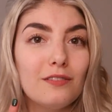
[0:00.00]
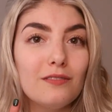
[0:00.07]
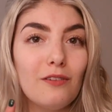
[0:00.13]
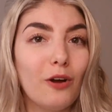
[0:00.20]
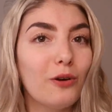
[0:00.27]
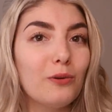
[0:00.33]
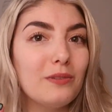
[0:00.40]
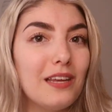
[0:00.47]

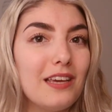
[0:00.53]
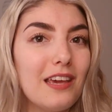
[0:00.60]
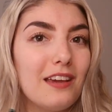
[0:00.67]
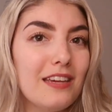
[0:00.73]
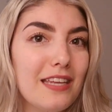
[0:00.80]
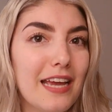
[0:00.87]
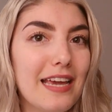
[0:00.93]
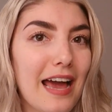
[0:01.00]
un côté qui est
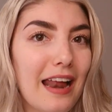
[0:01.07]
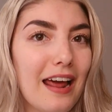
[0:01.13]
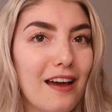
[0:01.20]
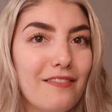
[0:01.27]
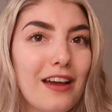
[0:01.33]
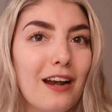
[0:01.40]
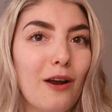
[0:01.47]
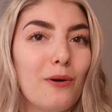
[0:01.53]
inégal
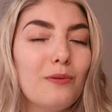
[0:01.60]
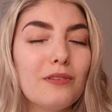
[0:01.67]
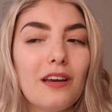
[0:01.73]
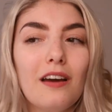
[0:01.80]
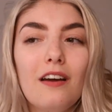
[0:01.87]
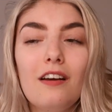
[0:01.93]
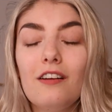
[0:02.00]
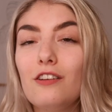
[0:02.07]
avec
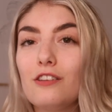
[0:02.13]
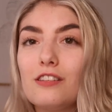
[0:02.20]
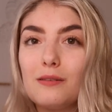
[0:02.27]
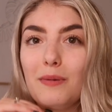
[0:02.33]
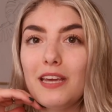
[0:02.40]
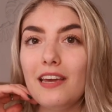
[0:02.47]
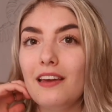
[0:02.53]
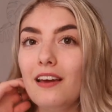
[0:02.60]
l'autre là c'est
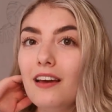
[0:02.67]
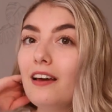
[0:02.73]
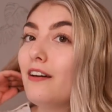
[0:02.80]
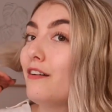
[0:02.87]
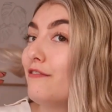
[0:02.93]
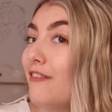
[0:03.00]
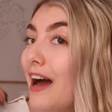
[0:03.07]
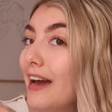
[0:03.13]
mes
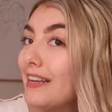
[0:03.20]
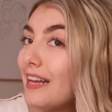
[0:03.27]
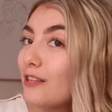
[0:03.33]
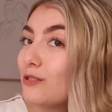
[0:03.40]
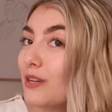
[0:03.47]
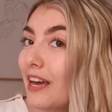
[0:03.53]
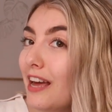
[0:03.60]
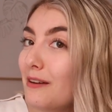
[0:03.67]
vague
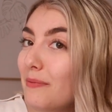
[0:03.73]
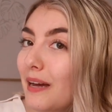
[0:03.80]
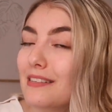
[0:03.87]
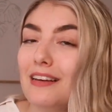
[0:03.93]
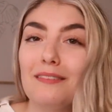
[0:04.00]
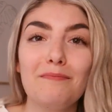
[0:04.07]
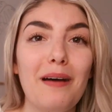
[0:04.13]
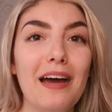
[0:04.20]
naturelle
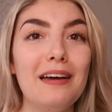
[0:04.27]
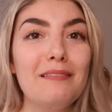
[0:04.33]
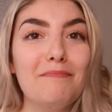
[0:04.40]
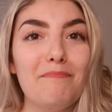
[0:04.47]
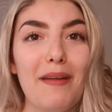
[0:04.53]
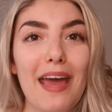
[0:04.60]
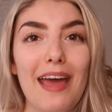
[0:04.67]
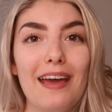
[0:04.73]
présentement,
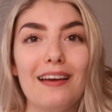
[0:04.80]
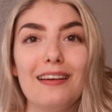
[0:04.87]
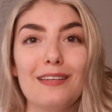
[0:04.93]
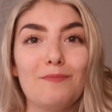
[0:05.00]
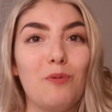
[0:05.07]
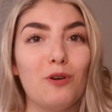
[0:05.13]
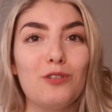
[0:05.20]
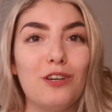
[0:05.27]
mais euh,
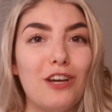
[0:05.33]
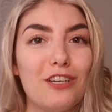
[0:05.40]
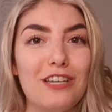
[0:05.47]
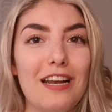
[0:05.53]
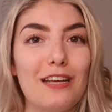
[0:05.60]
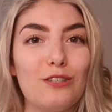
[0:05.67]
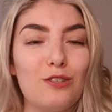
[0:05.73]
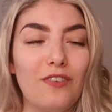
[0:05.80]
c'est pour ça que j'ai
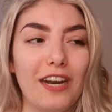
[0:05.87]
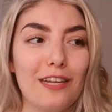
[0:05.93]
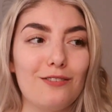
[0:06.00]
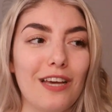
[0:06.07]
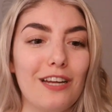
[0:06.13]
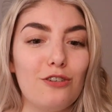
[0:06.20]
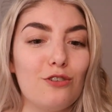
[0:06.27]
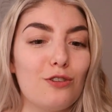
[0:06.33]
le souvent
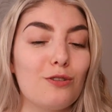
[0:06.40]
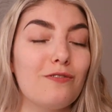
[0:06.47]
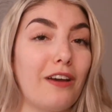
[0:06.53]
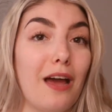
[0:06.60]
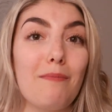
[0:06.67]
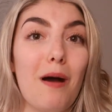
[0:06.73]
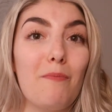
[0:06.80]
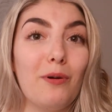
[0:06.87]
naturel, je suis juste
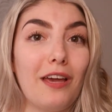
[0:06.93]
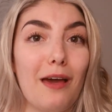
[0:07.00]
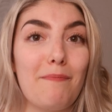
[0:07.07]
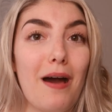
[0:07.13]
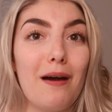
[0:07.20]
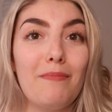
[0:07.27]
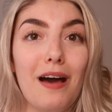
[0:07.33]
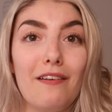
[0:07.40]
vraiment pas
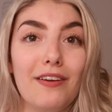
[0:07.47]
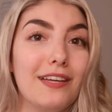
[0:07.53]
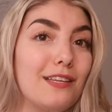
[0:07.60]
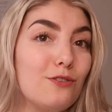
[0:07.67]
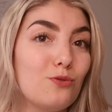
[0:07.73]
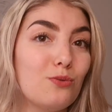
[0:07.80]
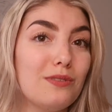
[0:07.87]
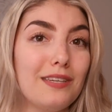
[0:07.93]
capable avec
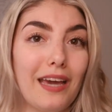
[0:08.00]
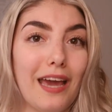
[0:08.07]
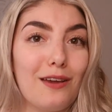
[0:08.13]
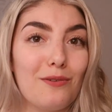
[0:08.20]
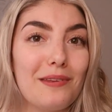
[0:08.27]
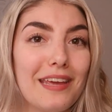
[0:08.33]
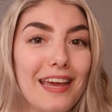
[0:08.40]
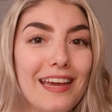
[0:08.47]
des outils
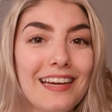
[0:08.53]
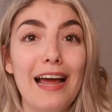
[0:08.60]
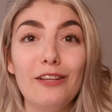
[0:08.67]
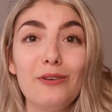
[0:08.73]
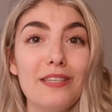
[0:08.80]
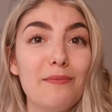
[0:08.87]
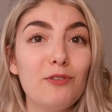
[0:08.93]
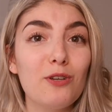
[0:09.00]
réguliers. La
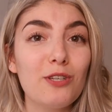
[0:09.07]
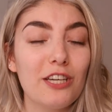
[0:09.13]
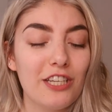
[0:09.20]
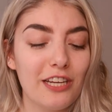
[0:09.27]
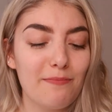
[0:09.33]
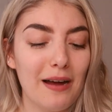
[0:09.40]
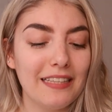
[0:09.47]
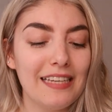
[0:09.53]
deuxième chose que
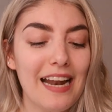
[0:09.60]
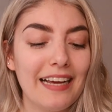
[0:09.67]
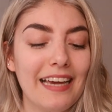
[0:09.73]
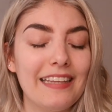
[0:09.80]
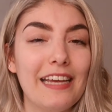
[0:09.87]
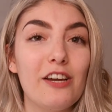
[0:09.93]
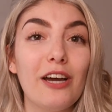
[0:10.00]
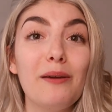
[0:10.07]
j'ai demandé, la
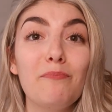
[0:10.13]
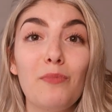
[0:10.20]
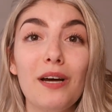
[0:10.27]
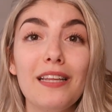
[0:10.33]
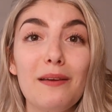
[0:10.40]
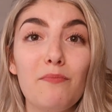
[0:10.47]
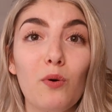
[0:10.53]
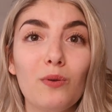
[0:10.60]
catégorie
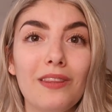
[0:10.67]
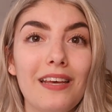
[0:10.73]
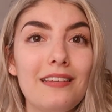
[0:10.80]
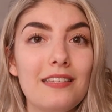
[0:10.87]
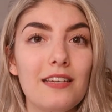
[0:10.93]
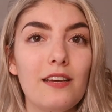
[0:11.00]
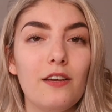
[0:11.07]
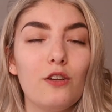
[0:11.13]
mode et beauté,
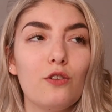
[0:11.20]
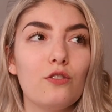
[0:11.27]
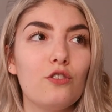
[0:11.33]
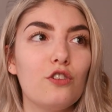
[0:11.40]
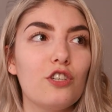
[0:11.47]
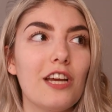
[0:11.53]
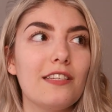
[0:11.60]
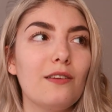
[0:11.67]
c'est une
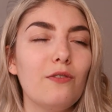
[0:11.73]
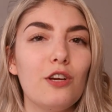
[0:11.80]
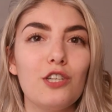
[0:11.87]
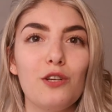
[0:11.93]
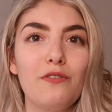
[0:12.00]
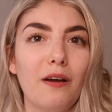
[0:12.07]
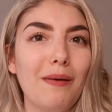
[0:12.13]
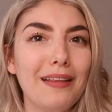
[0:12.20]
suggestion que
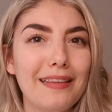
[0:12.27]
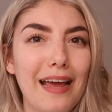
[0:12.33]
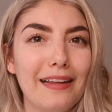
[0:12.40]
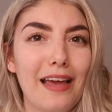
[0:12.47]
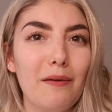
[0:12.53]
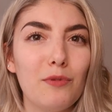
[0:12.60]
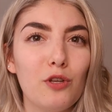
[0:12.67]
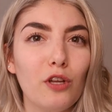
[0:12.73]
j'ai eu vraiment
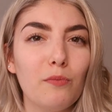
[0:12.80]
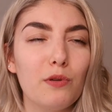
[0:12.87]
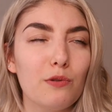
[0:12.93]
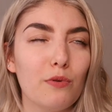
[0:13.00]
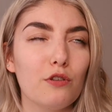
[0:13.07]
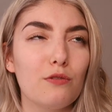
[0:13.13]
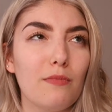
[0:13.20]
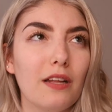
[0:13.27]
dernière minute, puis
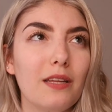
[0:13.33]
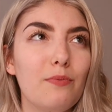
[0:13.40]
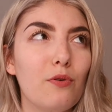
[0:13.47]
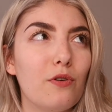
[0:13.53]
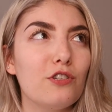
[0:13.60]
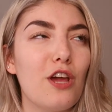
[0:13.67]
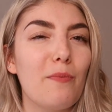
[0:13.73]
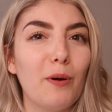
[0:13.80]
je me suis demandé
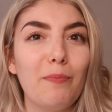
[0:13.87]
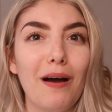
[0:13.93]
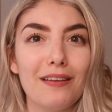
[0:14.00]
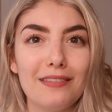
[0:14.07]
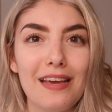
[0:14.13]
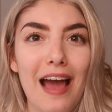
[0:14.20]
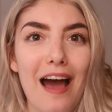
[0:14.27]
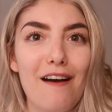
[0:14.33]
pourquoi j'avais pas
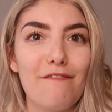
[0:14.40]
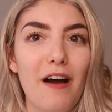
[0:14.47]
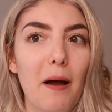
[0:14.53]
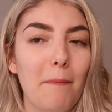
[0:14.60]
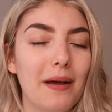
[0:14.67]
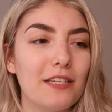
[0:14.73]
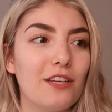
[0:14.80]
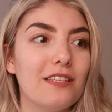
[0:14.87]
pensé
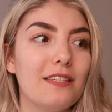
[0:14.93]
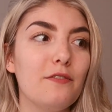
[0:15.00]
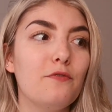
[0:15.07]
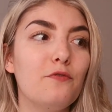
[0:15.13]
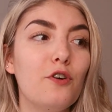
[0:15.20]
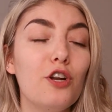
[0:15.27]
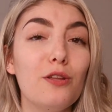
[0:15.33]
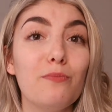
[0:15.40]
avant, parce que c'est
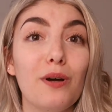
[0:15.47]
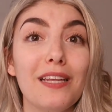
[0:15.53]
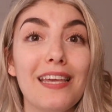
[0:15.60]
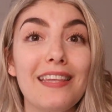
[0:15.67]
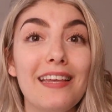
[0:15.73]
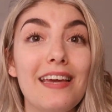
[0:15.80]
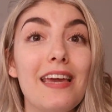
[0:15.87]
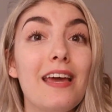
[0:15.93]
full une bonne
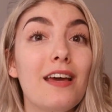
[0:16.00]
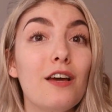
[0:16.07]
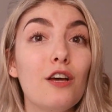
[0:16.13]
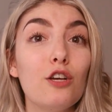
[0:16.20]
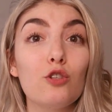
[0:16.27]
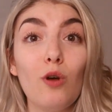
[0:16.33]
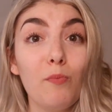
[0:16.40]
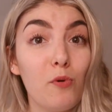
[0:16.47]
idée,
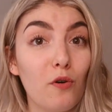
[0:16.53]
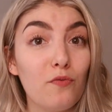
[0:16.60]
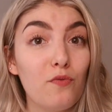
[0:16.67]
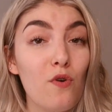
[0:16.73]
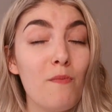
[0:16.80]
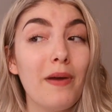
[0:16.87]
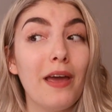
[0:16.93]
soit pour vous,